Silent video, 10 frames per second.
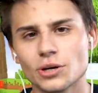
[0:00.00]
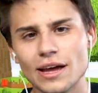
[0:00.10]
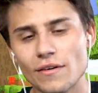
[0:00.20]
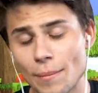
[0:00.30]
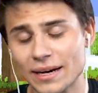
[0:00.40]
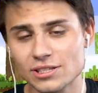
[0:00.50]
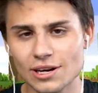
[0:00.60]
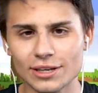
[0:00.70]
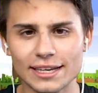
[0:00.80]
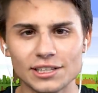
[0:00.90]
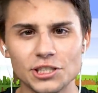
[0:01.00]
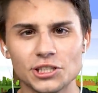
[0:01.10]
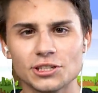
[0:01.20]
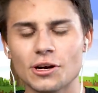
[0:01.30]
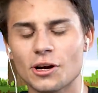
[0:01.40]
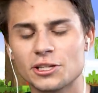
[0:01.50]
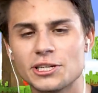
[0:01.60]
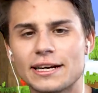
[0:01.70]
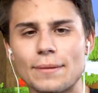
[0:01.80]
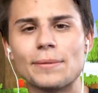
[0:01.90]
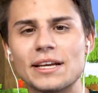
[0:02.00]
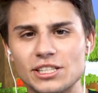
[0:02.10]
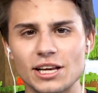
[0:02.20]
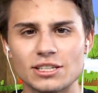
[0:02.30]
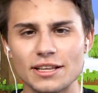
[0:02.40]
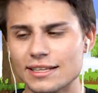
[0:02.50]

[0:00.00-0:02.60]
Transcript: dziękuję wam bardzo za oglądanie dzisiejszego odcinka. Mam nadzieję, że